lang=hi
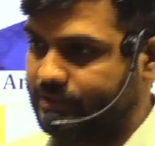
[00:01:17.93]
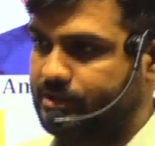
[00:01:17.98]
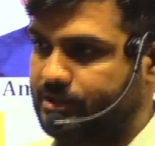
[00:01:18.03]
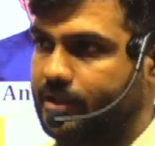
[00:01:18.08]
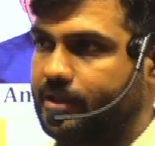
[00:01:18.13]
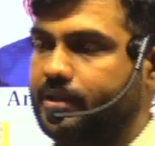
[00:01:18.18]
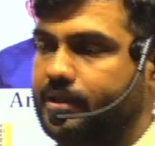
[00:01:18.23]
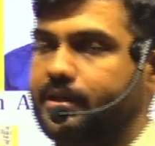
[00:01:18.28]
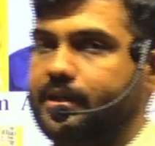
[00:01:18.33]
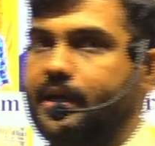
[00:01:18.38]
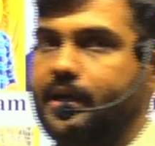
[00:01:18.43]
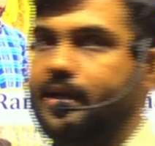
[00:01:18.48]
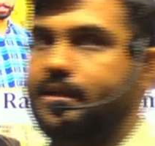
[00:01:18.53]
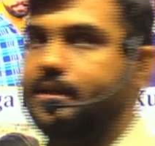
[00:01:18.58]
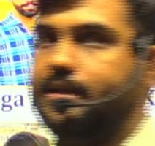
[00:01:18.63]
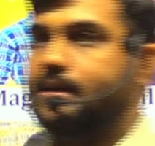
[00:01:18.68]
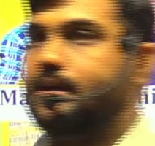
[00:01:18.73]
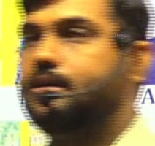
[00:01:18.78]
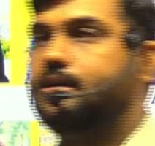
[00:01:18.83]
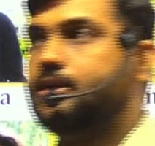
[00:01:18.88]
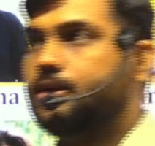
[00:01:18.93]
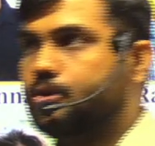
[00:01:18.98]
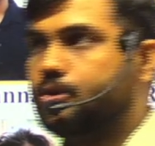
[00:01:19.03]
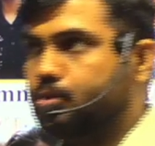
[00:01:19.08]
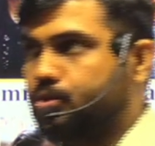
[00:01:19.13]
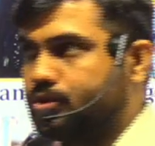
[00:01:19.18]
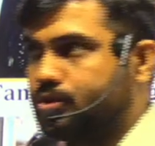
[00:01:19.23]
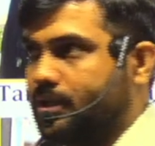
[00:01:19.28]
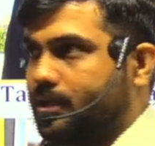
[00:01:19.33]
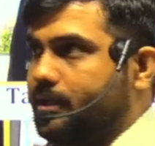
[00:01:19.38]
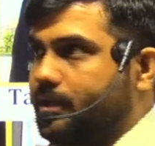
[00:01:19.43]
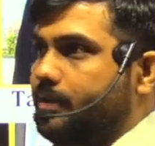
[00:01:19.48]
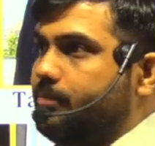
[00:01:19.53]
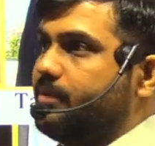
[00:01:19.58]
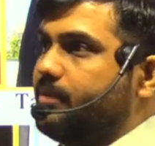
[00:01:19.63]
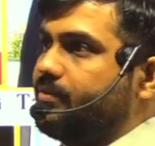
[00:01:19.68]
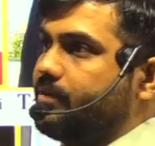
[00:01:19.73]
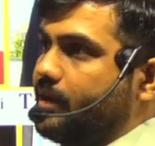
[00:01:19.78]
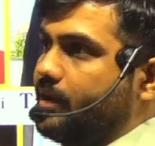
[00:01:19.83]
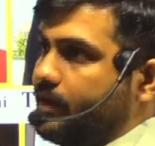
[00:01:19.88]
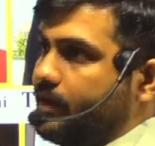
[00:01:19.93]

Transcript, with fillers: अच्छा करके आइएगा उसके लिए भी फिर